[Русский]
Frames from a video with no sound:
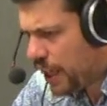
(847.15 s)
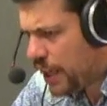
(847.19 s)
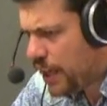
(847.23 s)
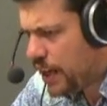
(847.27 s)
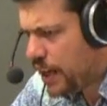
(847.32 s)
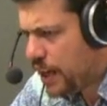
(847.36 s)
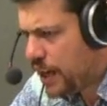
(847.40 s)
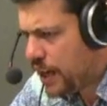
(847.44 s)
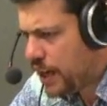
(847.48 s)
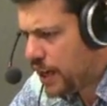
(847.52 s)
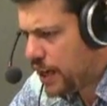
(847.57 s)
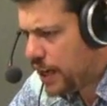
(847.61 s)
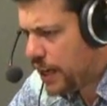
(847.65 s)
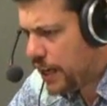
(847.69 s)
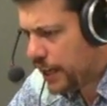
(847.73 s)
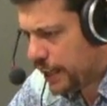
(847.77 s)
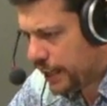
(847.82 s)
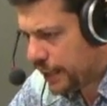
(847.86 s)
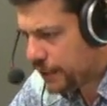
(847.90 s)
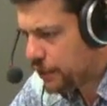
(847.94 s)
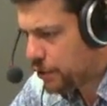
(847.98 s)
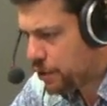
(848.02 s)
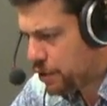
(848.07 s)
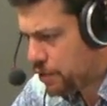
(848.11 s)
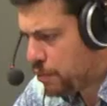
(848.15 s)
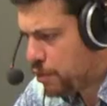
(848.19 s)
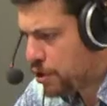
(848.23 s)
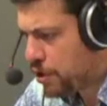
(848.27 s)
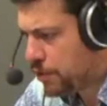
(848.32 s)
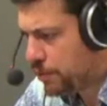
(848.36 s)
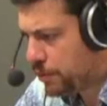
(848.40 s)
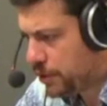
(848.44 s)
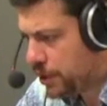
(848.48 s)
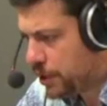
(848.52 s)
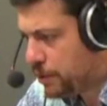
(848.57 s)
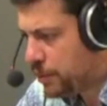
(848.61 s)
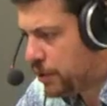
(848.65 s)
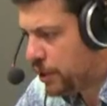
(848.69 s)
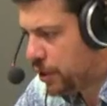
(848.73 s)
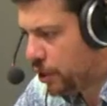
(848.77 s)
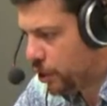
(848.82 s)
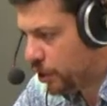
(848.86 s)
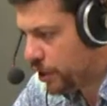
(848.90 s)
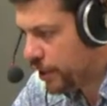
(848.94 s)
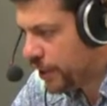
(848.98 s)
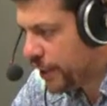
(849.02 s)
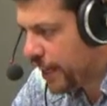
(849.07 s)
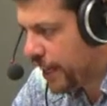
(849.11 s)
э, для того, чтобы можно было именно
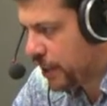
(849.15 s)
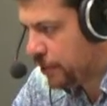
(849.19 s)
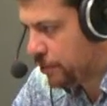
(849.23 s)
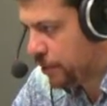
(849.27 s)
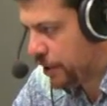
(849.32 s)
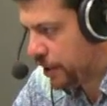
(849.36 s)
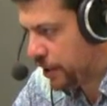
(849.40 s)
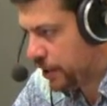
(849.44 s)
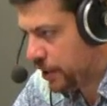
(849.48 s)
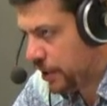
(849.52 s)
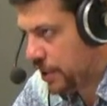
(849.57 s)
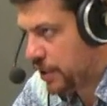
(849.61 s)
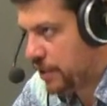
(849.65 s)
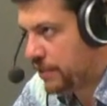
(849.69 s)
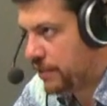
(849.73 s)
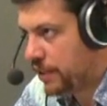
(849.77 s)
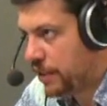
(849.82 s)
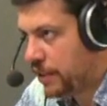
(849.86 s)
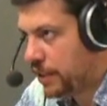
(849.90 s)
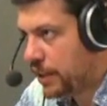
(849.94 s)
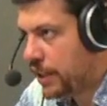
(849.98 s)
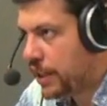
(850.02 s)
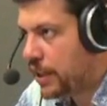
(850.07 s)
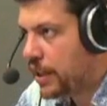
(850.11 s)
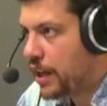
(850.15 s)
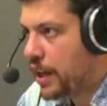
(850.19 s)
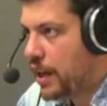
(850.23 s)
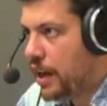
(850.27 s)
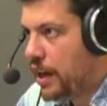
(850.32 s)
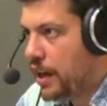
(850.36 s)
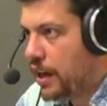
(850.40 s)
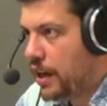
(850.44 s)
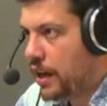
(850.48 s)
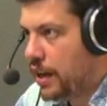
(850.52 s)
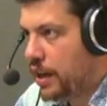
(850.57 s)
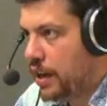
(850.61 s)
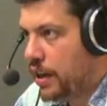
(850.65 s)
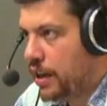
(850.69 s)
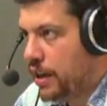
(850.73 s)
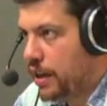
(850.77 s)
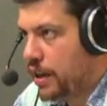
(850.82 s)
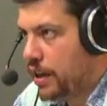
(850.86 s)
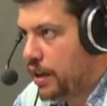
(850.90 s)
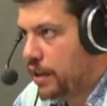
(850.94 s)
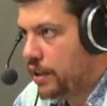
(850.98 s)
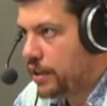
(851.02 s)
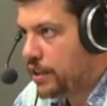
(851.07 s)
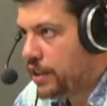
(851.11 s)
онлайн проголосовать, да,
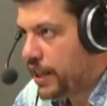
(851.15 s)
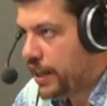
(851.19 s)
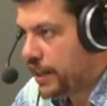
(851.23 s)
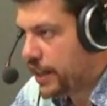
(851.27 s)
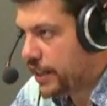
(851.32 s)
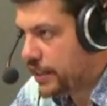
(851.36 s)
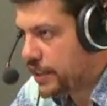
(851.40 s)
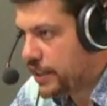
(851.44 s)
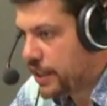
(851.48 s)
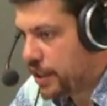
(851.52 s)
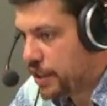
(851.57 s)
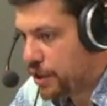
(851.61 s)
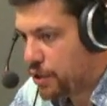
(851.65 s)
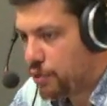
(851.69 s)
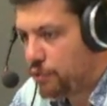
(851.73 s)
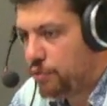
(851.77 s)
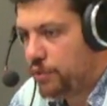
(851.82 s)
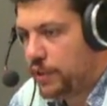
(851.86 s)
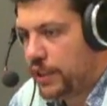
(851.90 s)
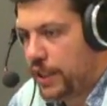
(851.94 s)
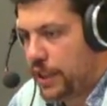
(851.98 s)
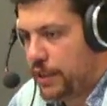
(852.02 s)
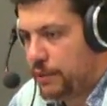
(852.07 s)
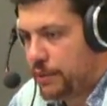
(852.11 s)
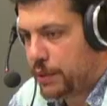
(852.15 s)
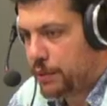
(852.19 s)
э, не ходя никуда.